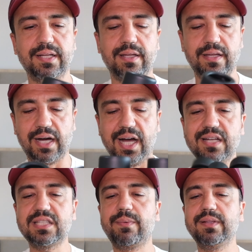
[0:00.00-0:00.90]
E,
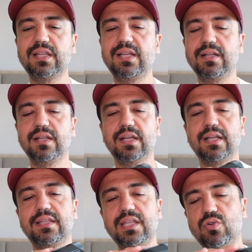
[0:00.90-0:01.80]
aynı zamanda da
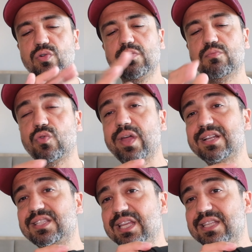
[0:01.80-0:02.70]
Nikon'un
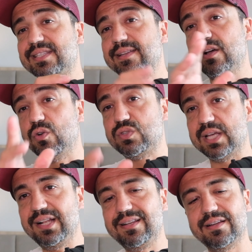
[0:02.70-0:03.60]
Monarch serisine
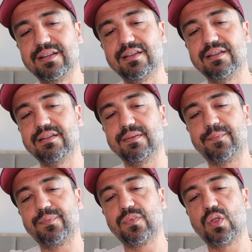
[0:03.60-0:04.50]
özel
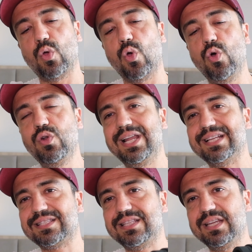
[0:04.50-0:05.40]
ön
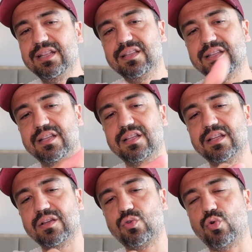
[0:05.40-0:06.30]
lenslerin
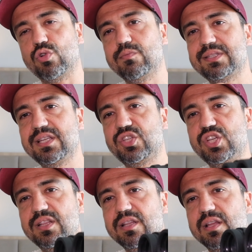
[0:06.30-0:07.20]
korunması
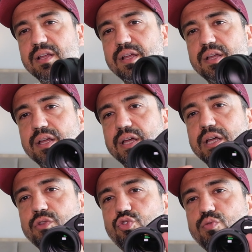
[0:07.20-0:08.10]
için
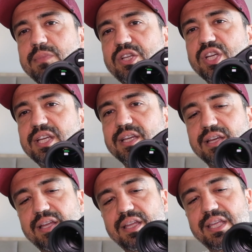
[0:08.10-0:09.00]
e, tümleşik
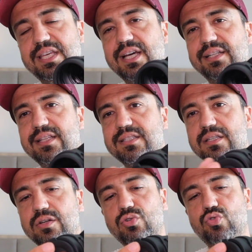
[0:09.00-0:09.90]
iki adet
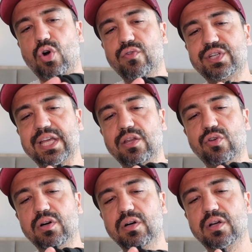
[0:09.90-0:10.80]
cover
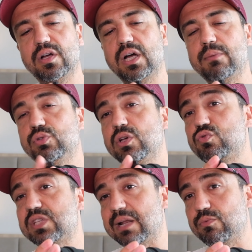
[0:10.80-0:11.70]
geliyor. E, bu da
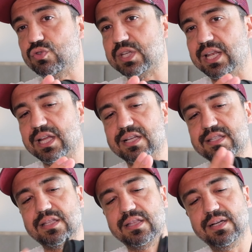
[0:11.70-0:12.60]
güzel bir özellik
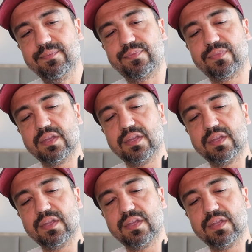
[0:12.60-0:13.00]
aslında.